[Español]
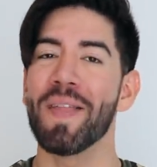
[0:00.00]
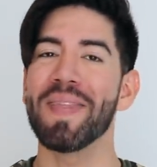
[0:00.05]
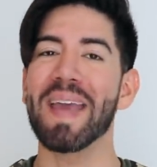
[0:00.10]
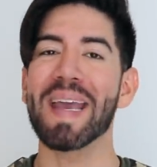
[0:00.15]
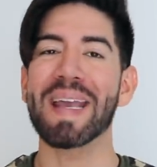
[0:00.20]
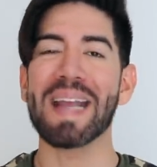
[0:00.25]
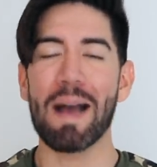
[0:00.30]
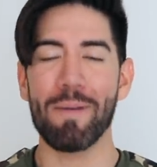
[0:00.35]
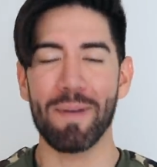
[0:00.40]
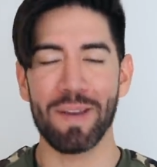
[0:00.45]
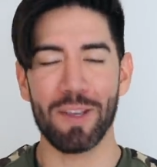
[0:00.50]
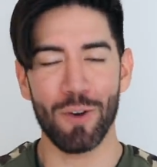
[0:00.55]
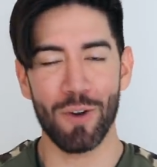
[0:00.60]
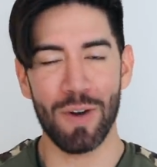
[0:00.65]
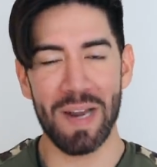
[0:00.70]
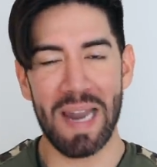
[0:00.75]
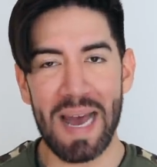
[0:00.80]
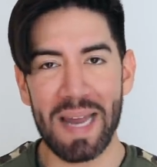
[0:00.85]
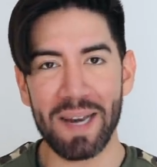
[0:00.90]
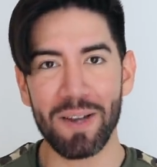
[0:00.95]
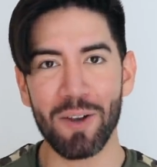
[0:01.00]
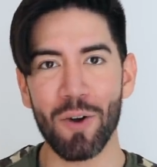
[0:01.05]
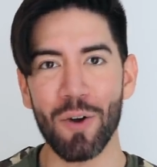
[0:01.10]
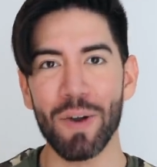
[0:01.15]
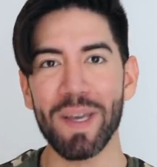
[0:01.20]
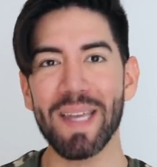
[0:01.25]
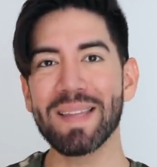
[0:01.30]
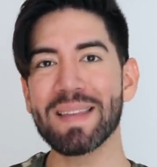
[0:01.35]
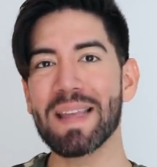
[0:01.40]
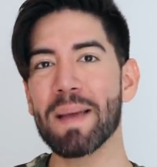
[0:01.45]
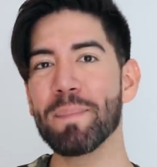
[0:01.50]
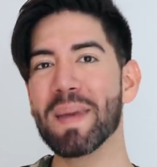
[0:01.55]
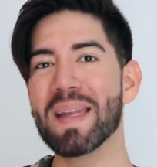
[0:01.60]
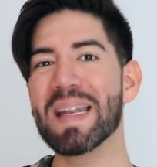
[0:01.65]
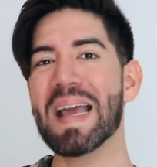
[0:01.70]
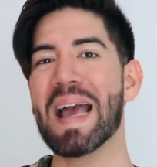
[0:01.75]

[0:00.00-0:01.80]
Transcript: de cabello largo y también